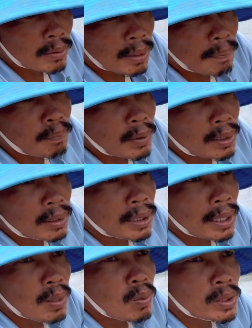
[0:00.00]
khi lắp ờ,
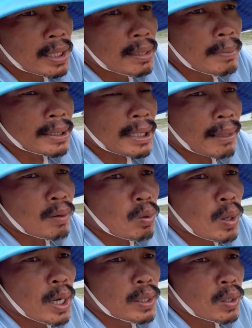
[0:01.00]
thiết kế oxy mình xài cái
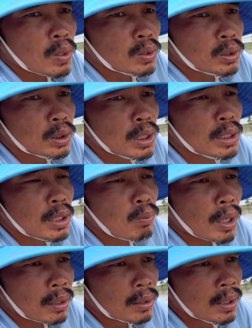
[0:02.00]
đầu hơi cho nó dư
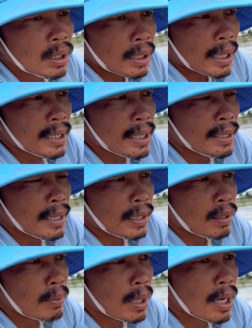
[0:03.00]
công lực để khi
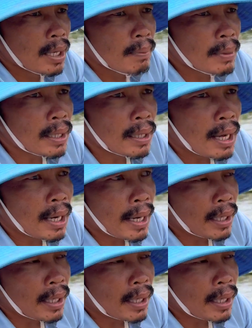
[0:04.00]
về tôm lớn á mình nâng